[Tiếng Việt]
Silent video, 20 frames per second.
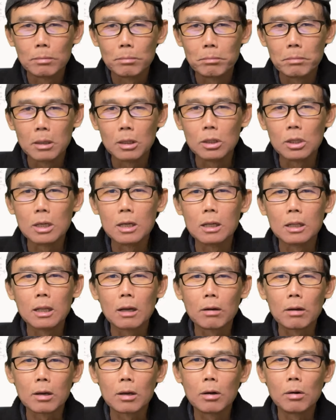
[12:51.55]
mình chia
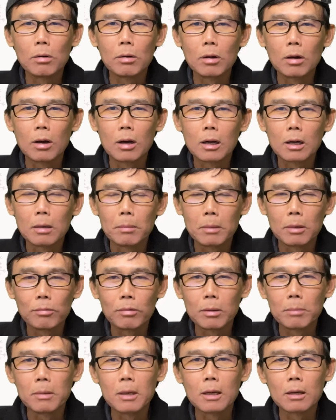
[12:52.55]
theo cái ngôi đó là mình
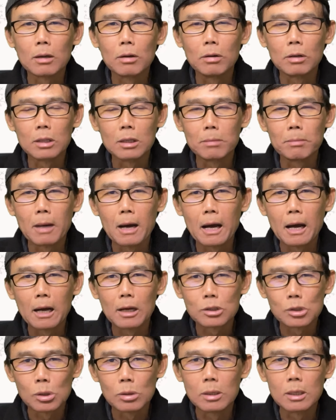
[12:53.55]
phải biết ngôi thứ ba
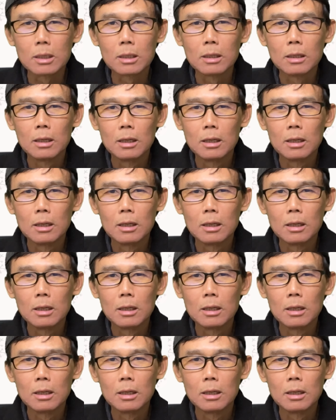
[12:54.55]
số ít